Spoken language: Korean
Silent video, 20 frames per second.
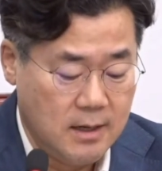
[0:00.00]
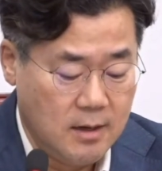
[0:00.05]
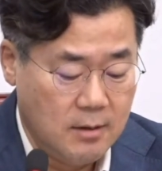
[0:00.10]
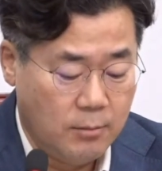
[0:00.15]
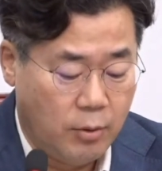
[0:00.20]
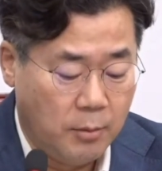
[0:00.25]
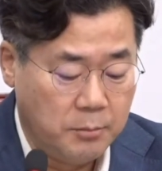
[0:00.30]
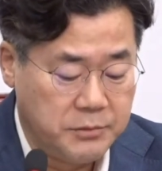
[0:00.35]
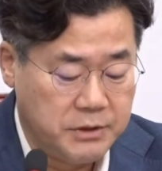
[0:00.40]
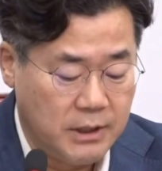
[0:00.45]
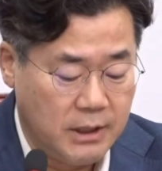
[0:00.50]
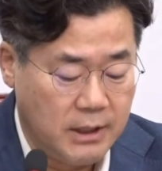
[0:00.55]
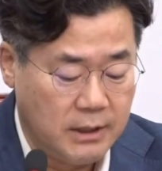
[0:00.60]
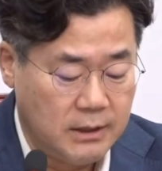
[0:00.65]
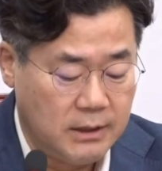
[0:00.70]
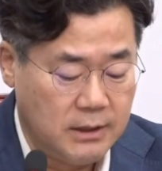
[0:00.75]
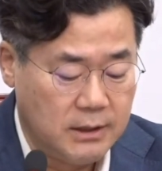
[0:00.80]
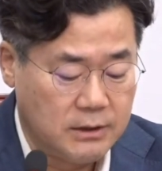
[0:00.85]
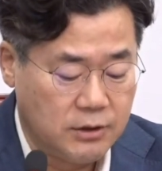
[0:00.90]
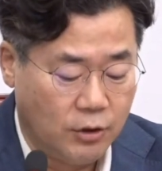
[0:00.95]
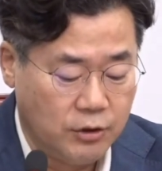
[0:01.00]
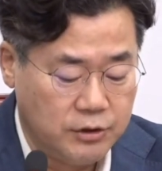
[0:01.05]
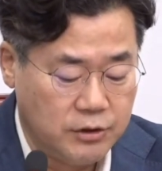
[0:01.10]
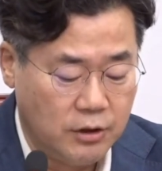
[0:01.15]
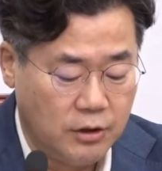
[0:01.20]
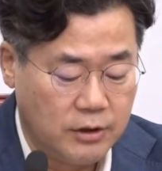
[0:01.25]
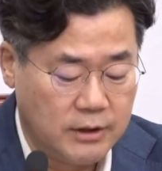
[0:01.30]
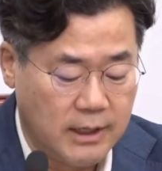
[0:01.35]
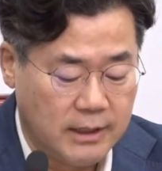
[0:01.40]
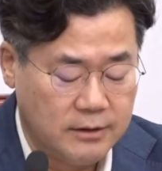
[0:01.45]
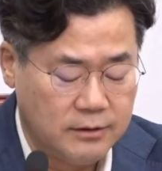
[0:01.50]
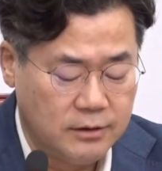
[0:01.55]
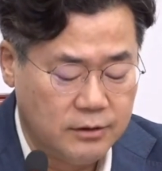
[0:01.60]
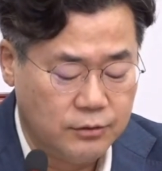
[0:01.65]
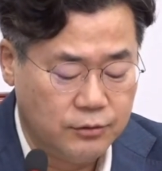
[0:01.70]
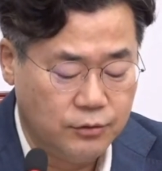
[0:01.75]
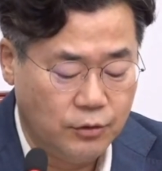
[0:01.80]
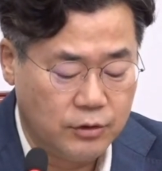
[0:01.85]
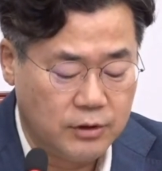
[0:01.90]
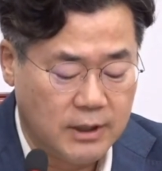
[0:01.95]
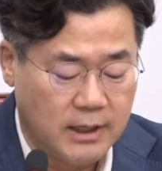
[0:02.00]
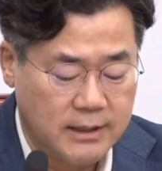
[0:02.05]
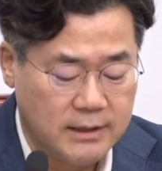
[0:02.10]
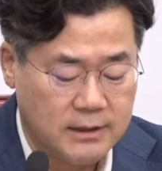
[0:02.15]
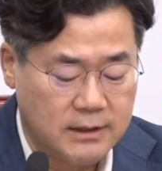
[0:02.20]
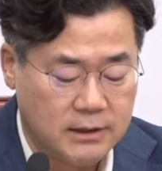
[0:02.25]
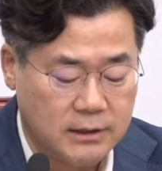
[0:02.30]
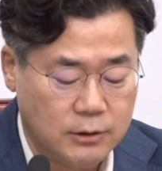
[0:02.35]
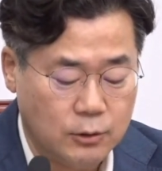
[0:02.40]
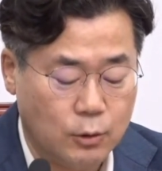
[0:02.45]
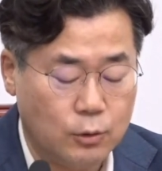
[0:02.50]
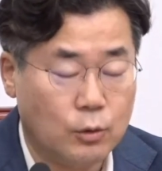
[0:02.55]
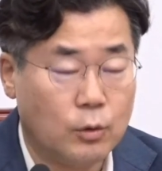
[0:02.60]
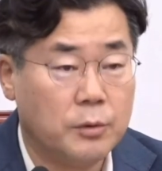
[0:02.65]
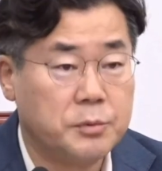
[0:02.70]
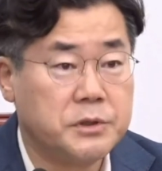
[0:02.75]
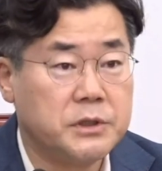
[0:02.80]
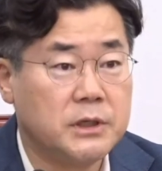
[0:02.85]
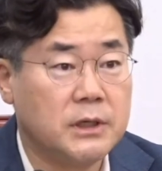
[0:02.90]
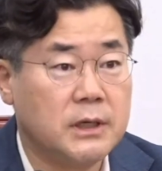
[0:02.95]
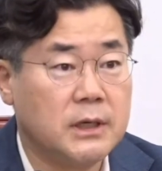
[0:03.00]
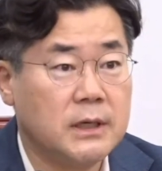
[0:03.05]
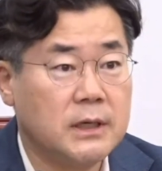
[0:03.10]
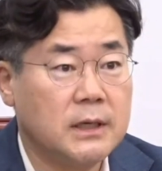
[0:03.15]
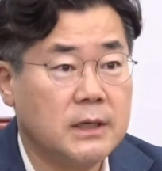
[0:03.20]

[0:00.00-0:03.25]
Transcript: 범죄를 저질렀다는 뚜렷한 증거도 없이